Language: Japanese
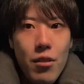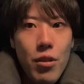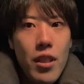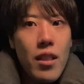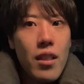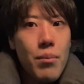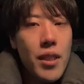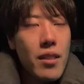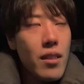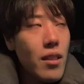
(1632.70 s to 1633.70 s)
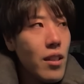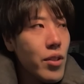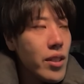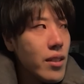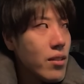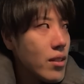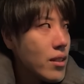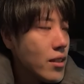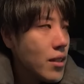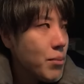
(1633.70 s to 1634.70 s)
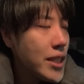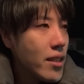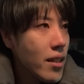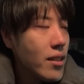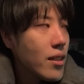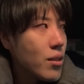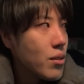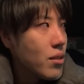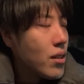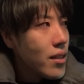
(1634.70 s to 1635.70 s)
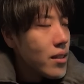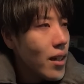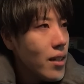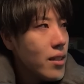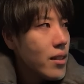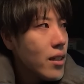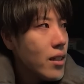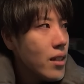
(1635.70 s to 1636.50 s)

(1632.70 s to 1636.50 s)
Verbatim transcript: で、家がね、めっちゃ高いわけじゃないんだよね。いや、めっちゃ高いんだけど、だいた